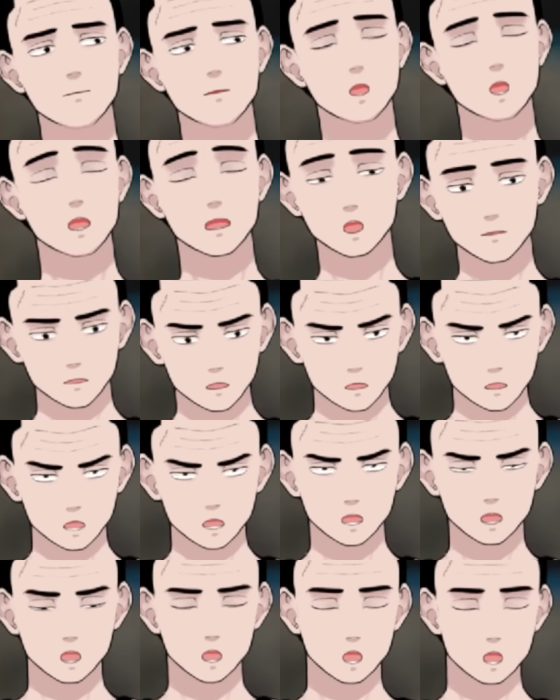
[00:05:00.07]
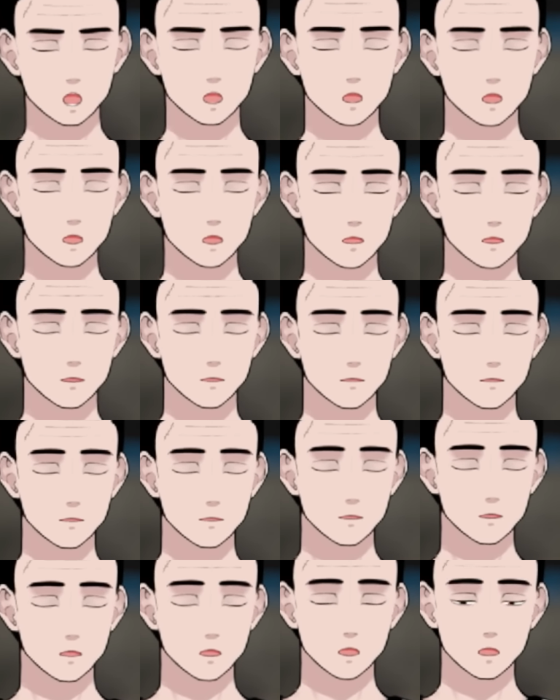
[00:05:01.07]
なみ。
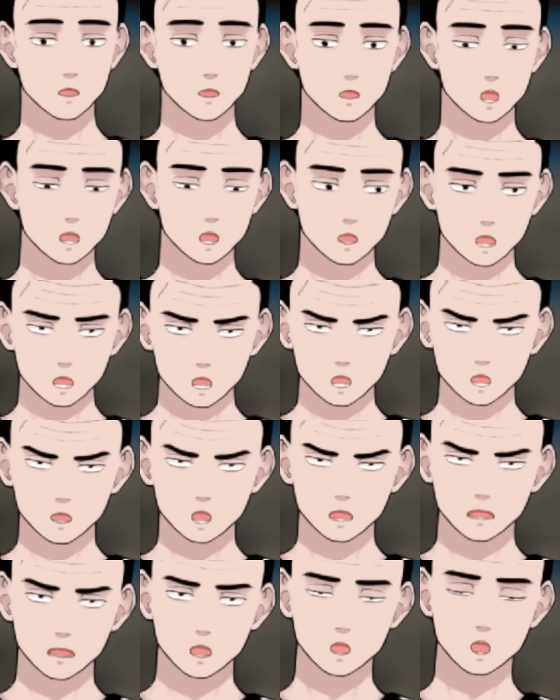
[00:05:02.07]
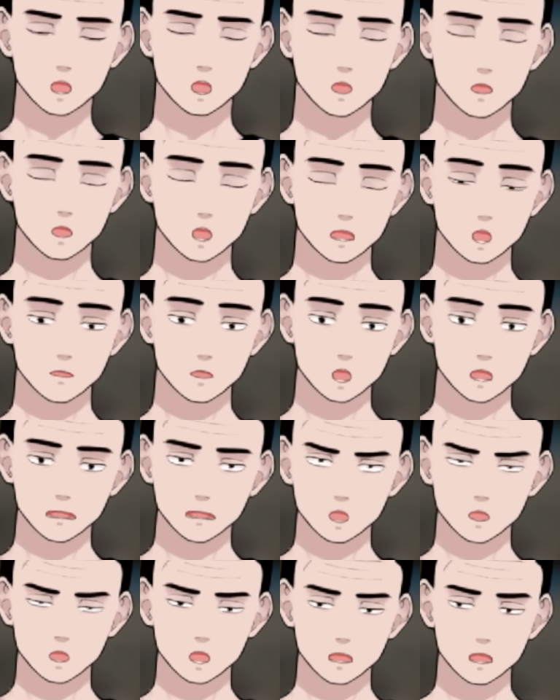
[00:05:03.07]
結局、本人では何もやって
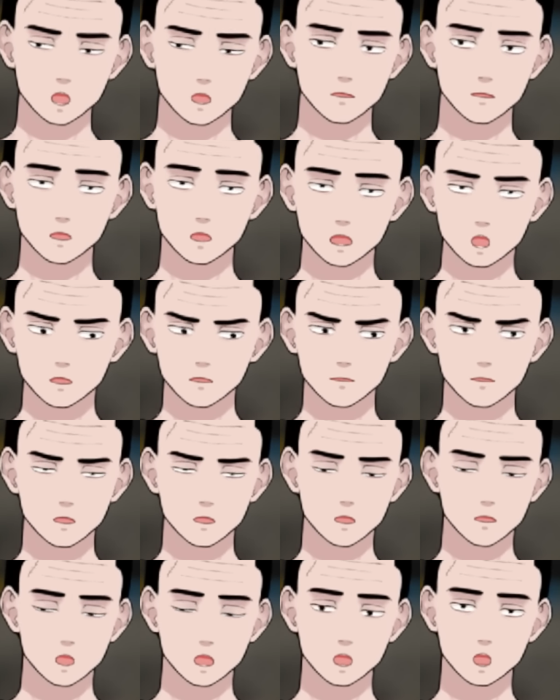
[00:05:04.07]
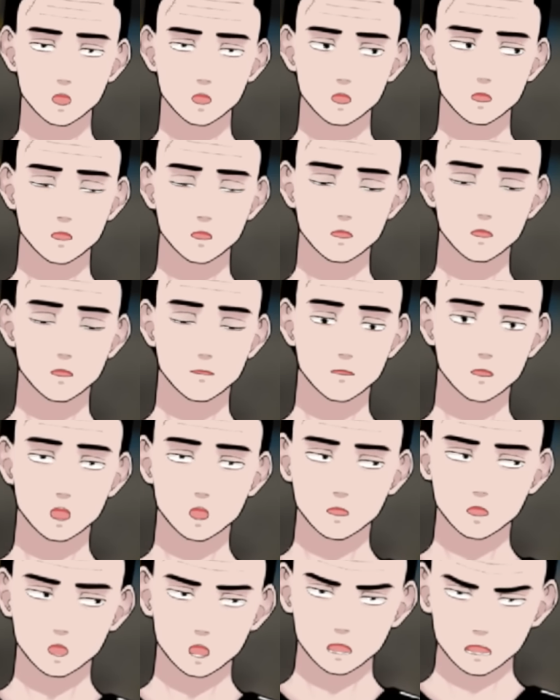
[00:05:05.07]
ないんですね、この人。実行
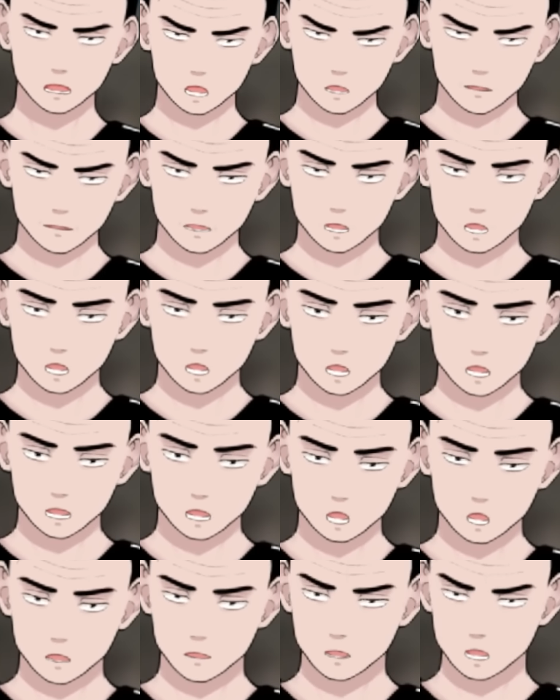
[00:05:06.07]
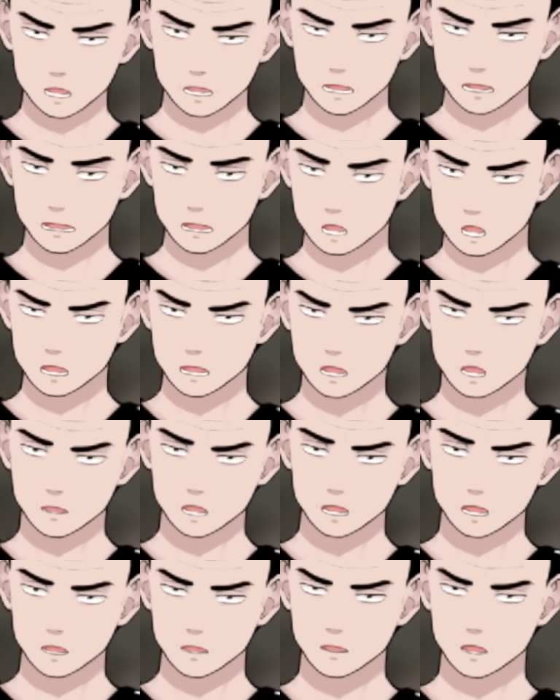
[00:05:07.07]
行為は。立案計画化
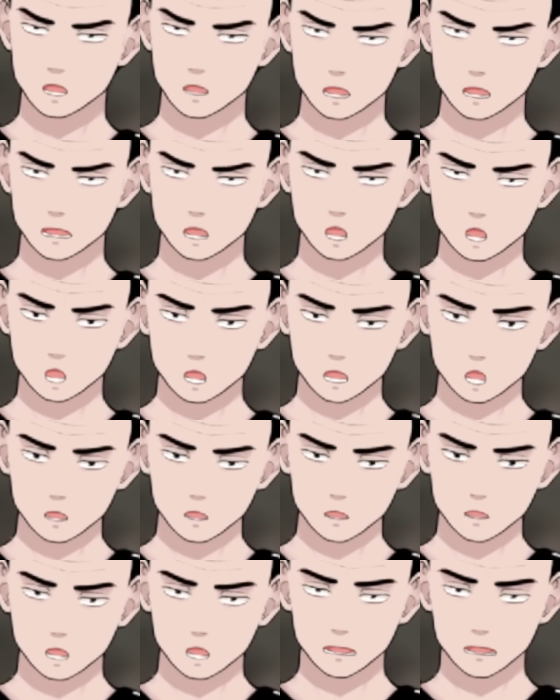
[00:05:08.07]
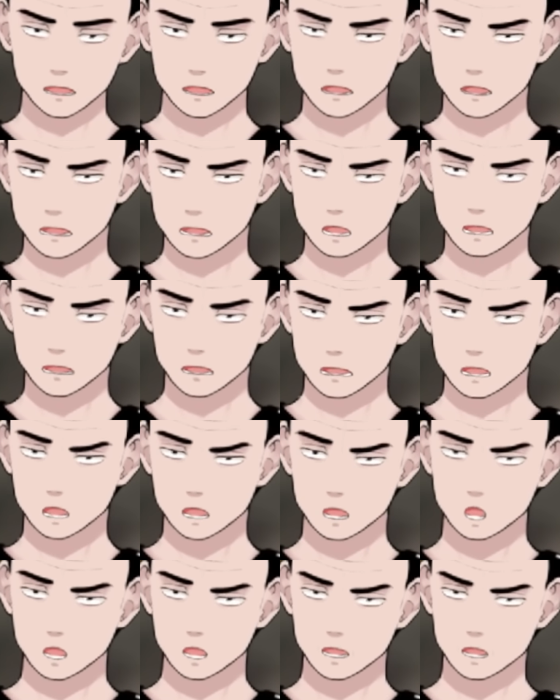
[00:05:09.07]
したかもしれない。でもその強固な
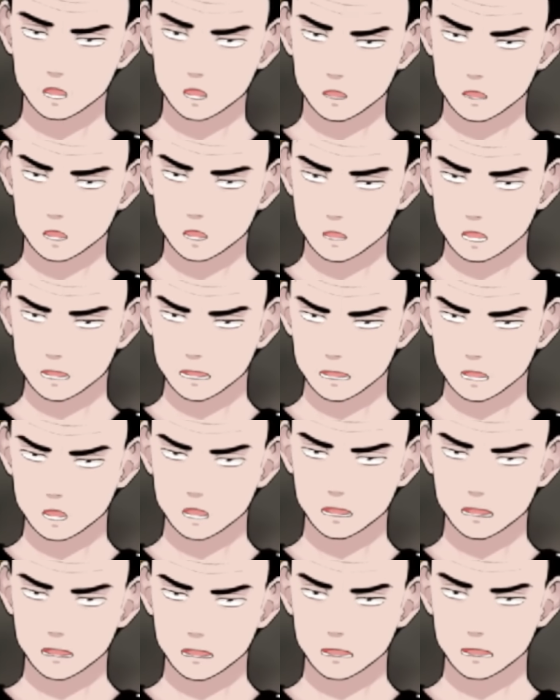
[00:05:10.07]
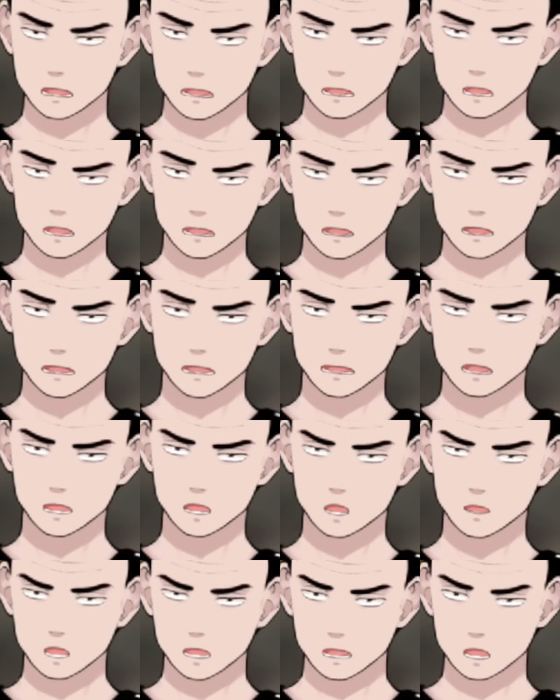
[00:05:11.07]
立案計画だったのか、強固な恨みだっ
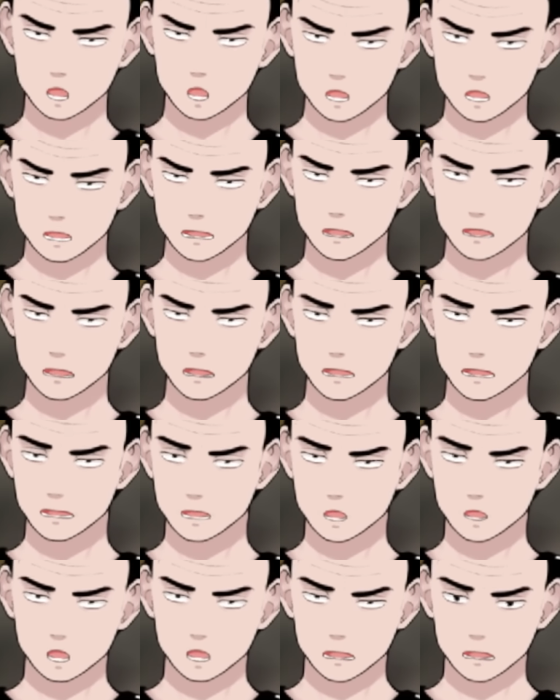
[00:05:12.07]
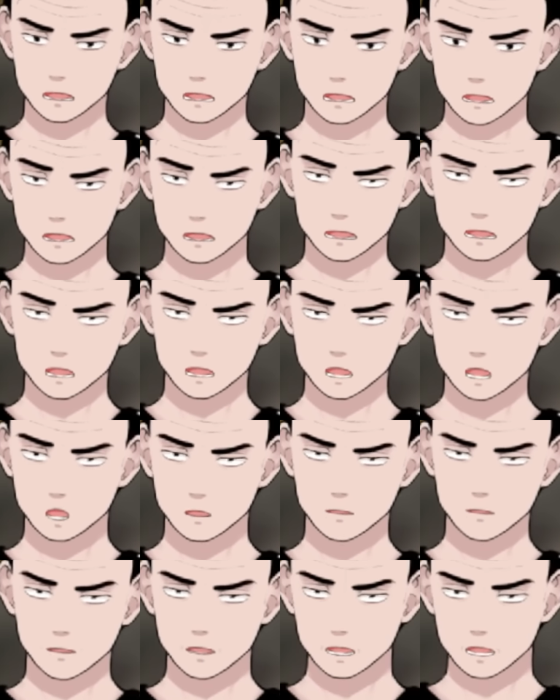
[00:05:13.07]
たか、金の執着だったか、ここわからない
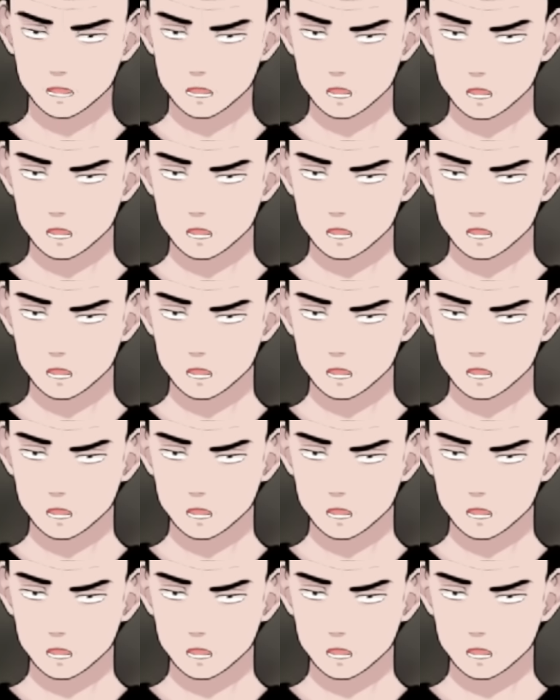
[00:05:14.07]
です。